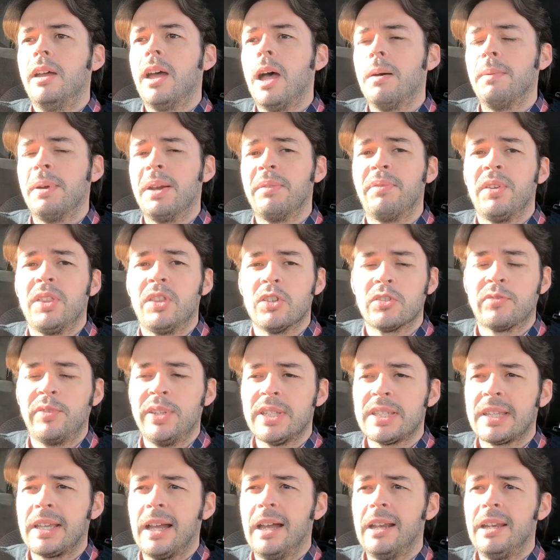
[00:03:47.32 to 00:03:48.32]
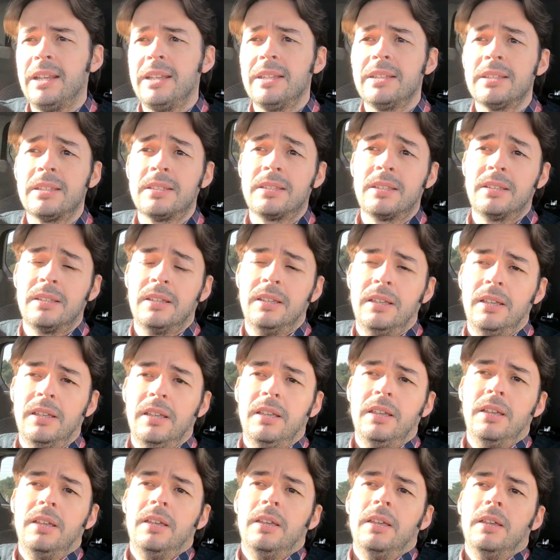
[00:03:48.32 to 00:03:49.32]
a beneficios fiscales,
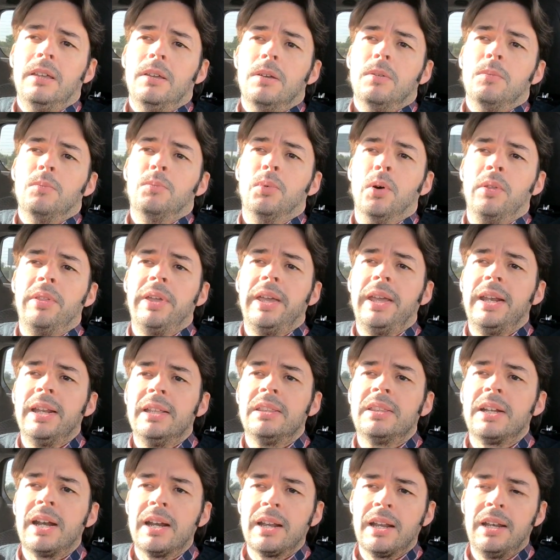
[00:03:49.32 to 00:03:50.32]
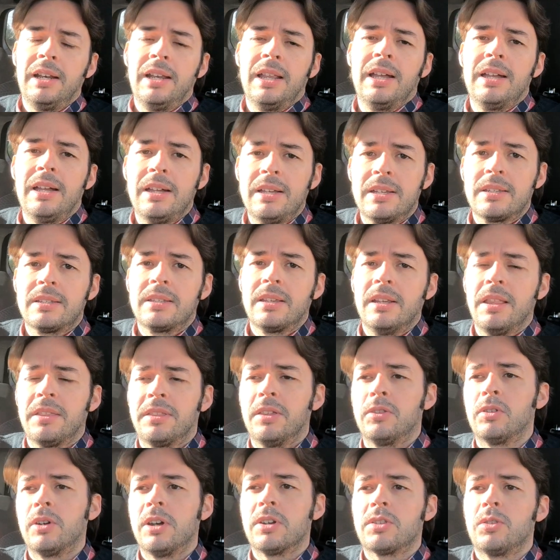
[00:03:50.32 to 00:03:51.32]
poder entrar en, el
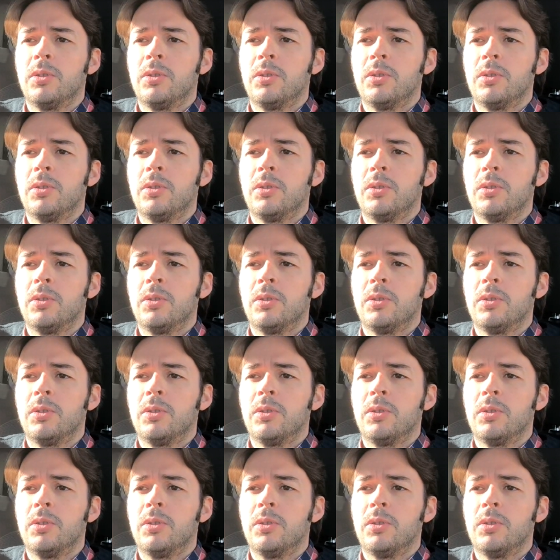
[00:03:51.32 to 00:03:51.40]
centro de las